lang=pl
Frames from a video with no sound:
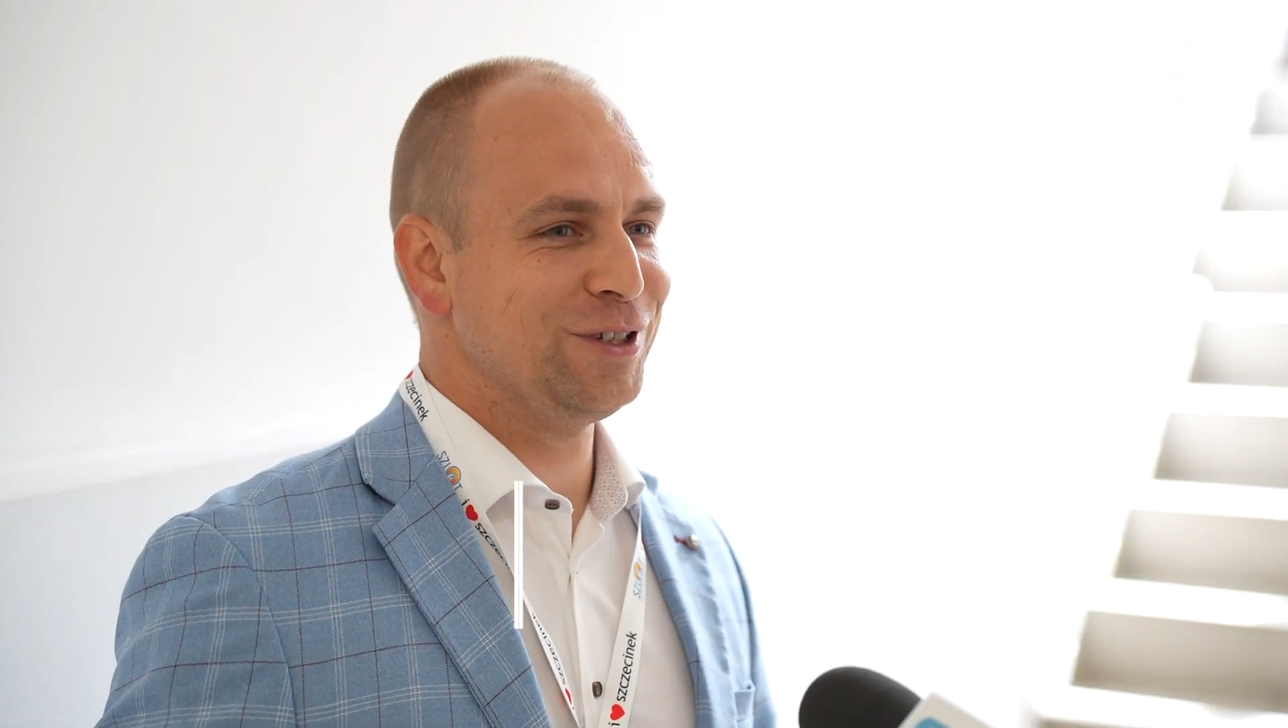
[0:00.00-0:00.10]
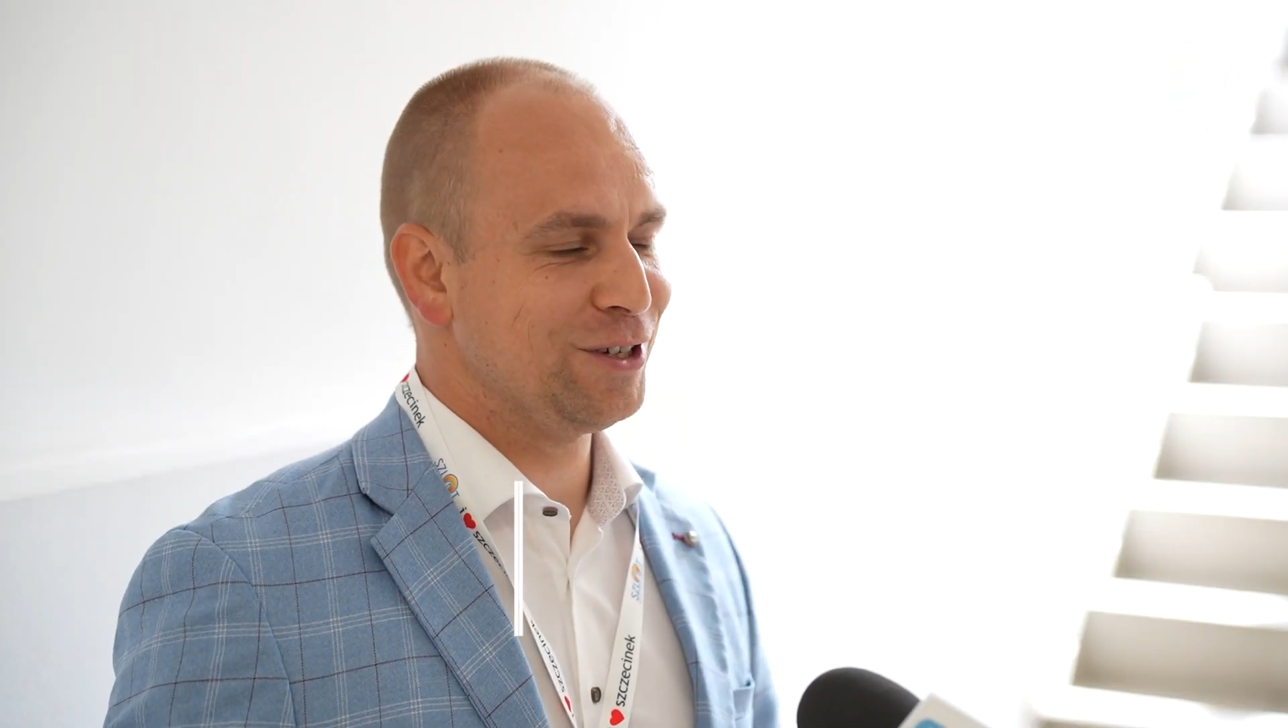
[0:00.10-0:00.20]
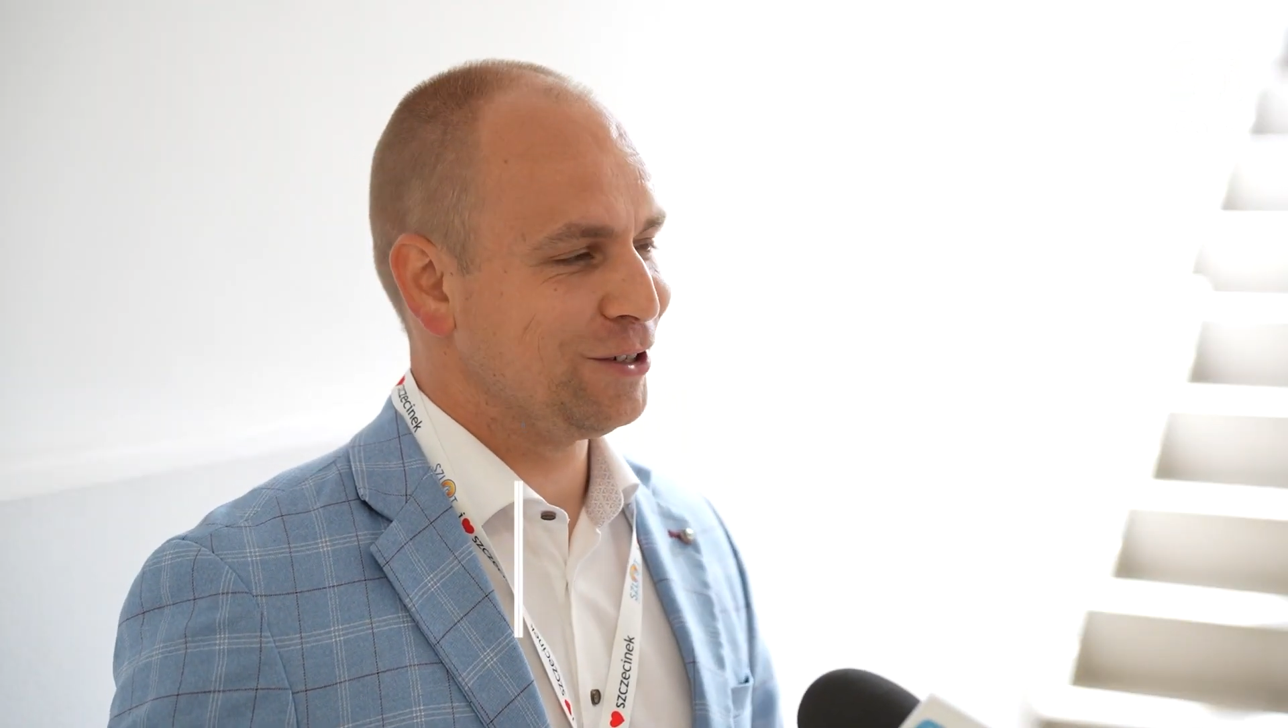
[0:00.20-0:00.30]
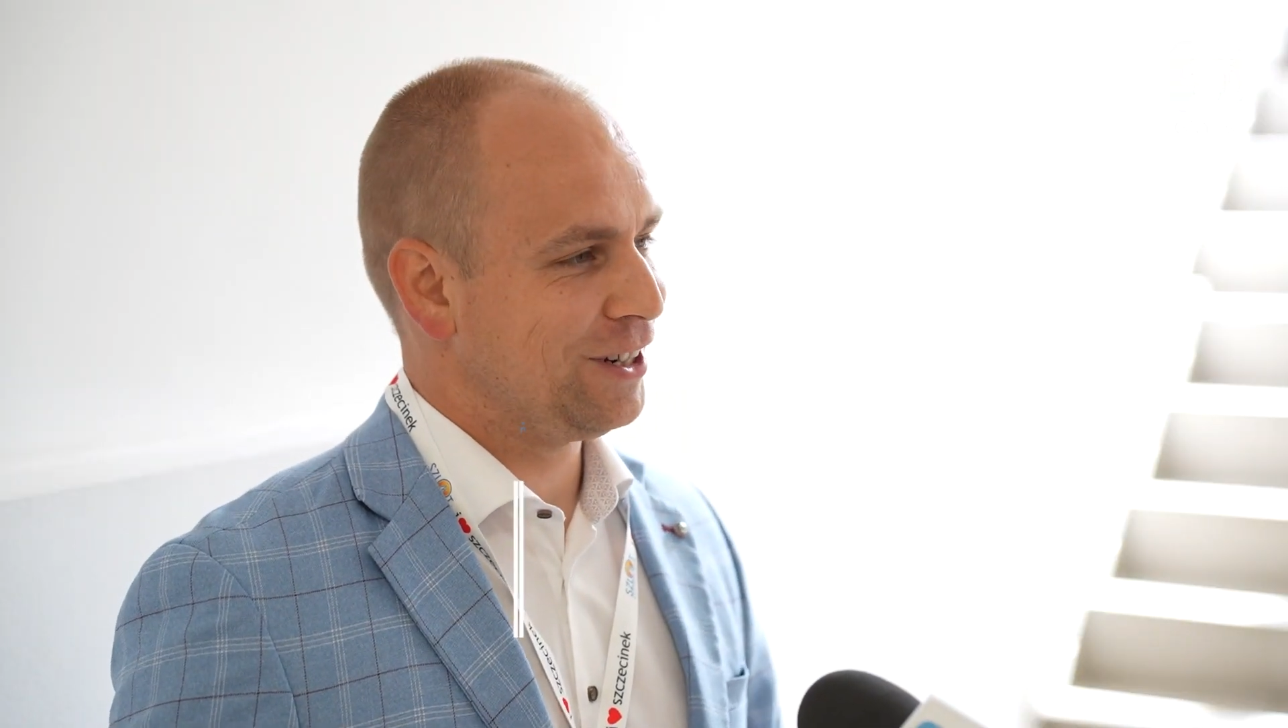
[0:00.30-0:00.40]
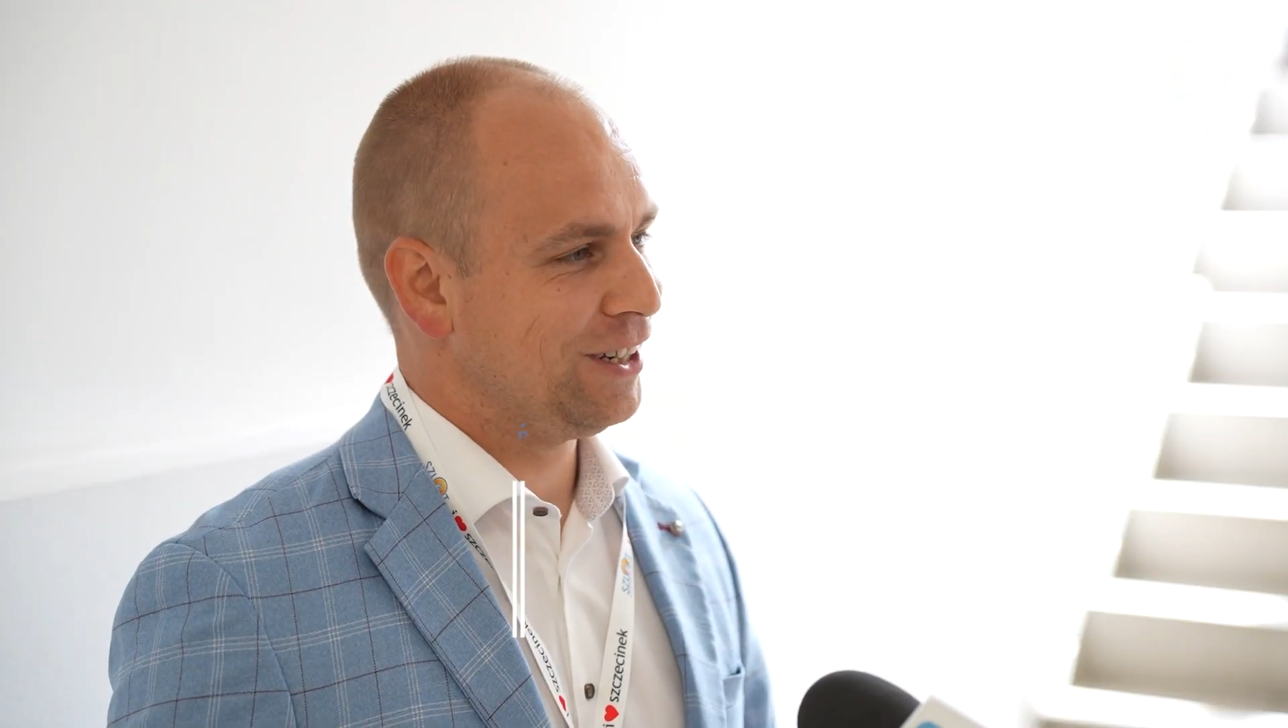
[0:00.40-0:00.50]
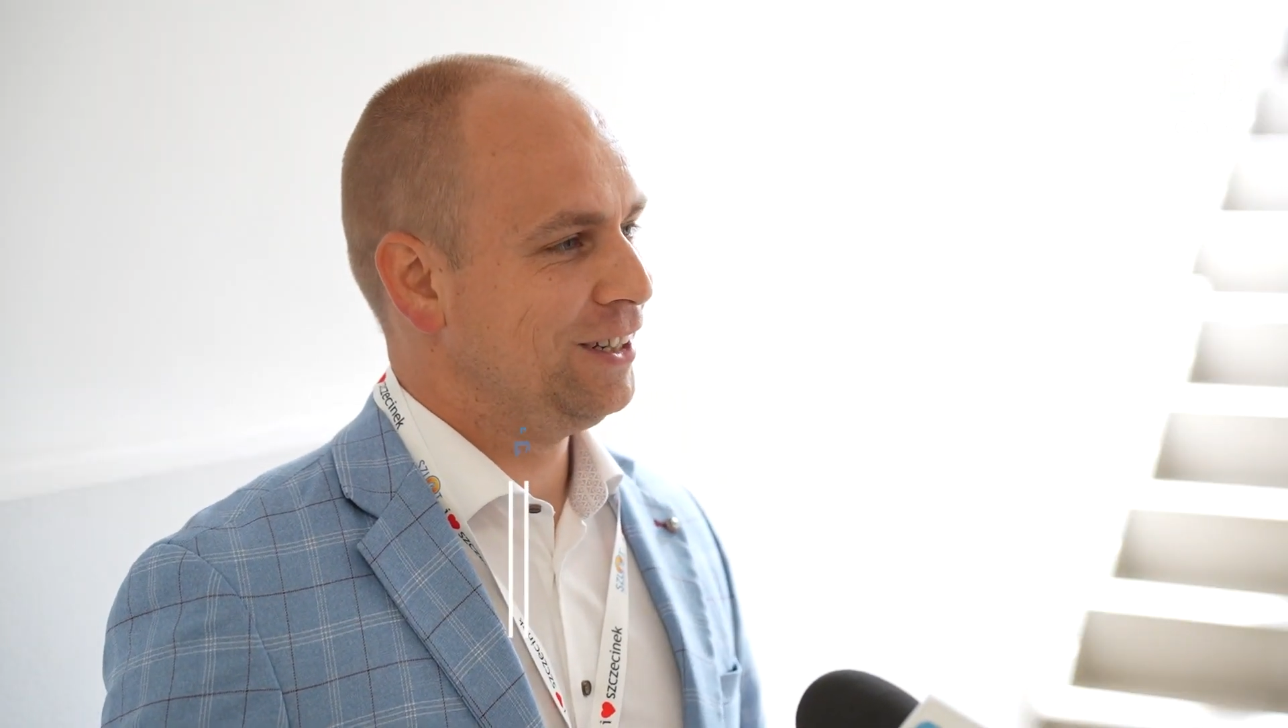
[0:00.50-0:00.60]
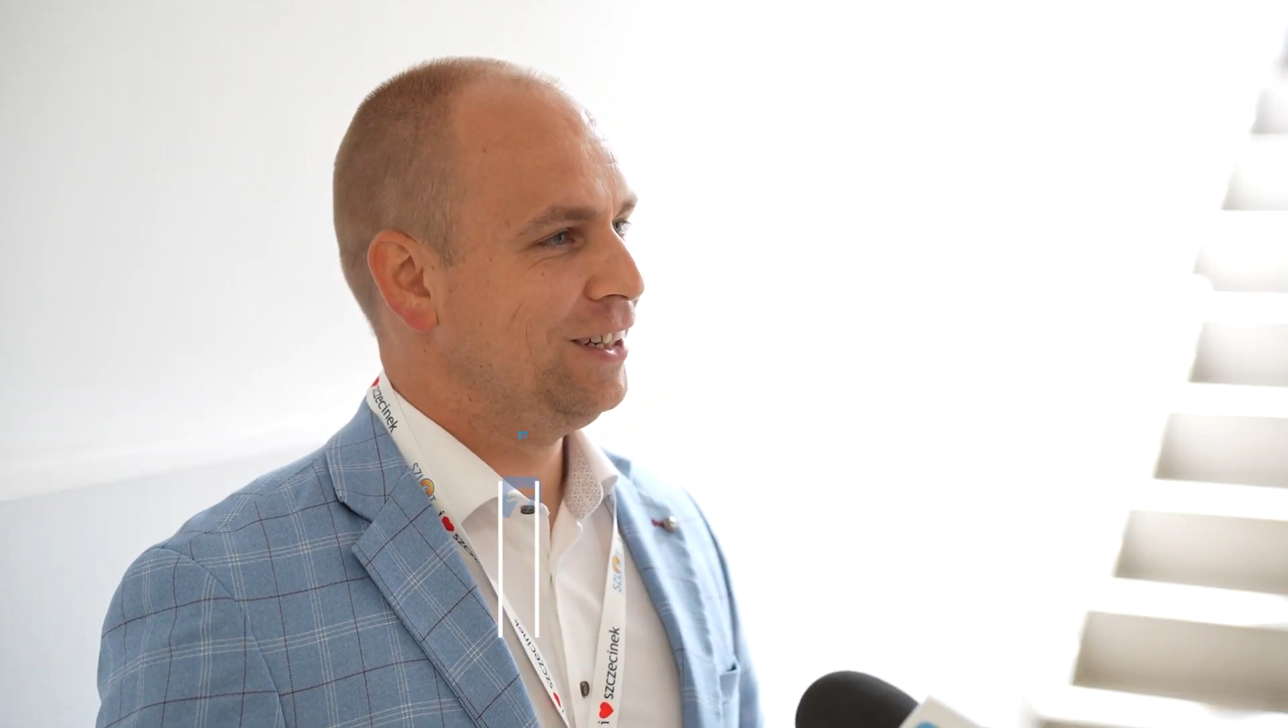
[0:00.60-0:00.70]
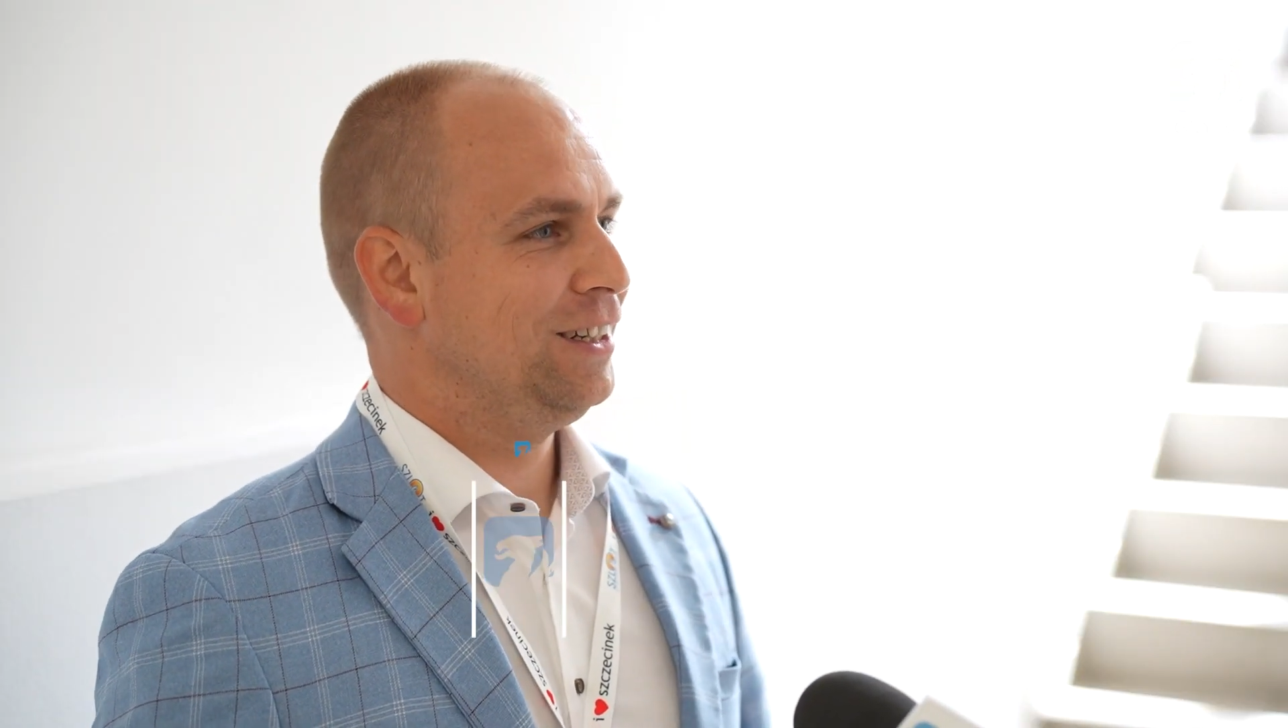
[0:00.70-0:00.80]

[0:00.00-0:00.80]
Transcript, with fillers: jeziora.